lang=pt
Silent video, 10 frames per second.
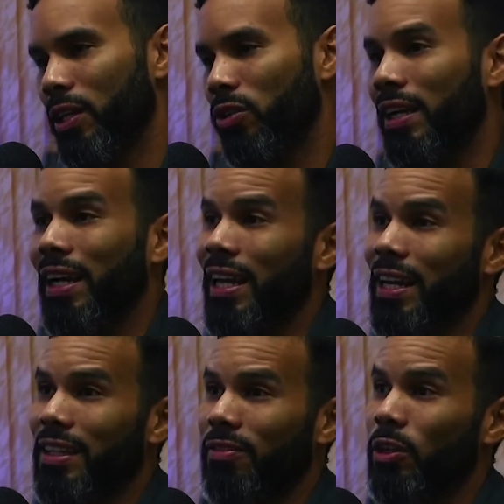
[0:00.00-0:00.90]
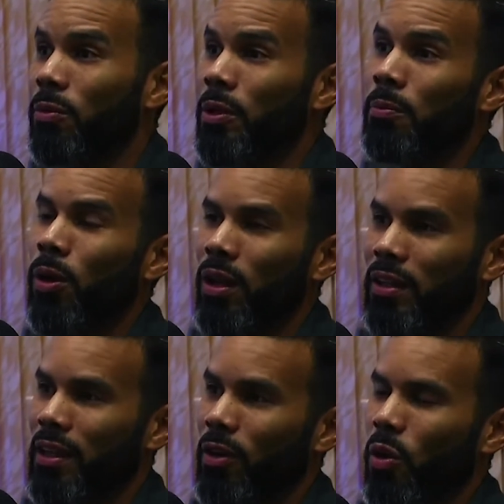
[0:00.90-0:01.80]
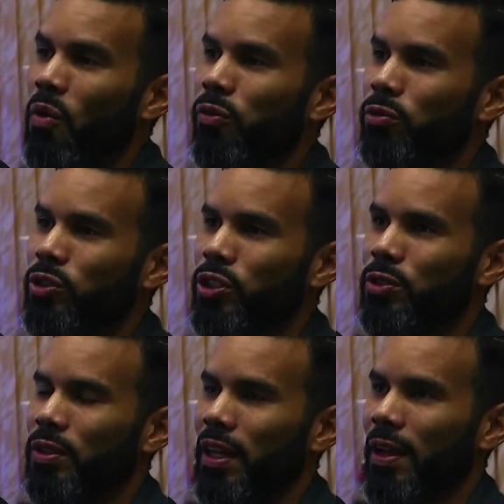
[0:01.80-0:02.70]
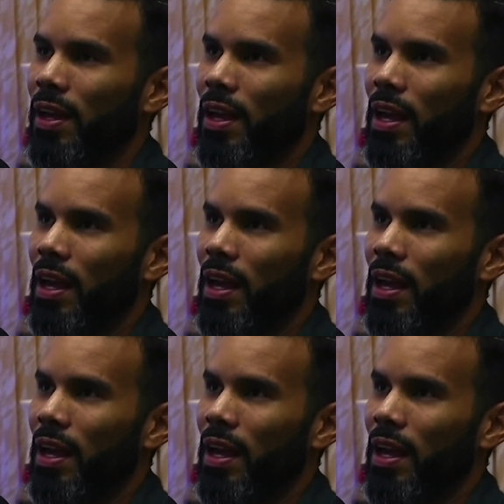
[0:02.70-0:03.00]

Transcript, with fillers: Só que a galera tava embolando, tava confundindo, né?